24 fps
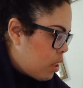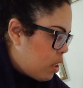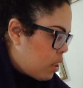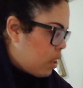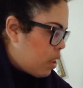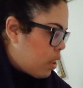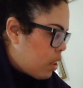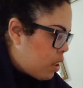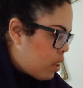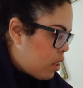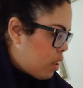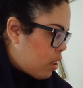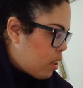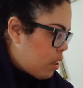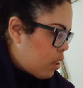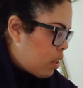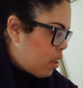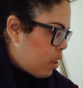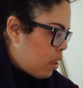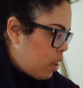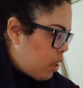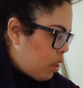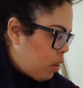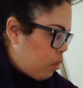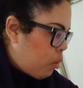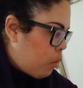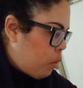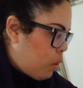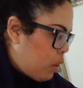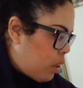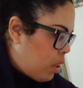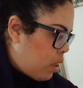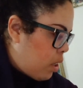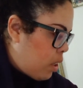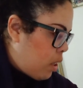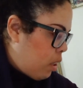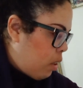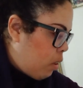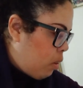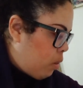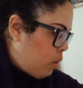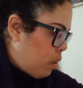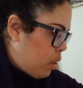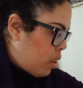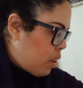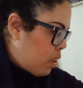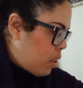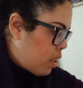niente ecco qua
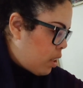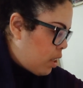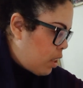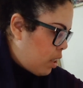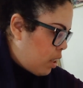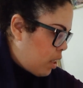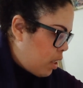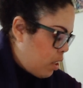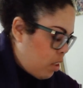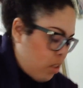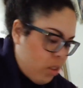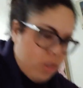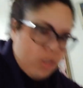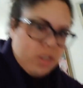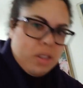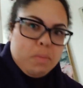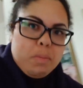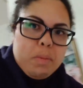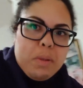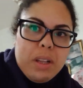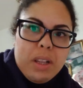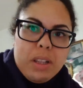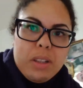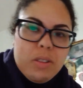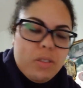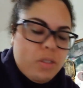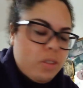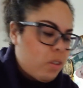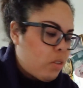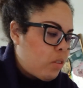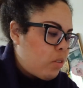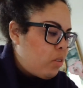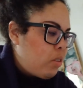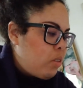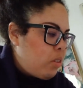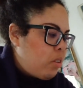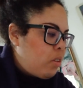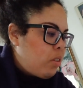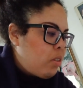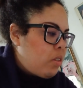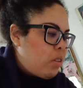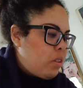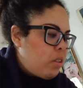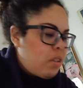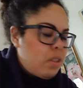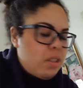allora se riesco aspettate un secondo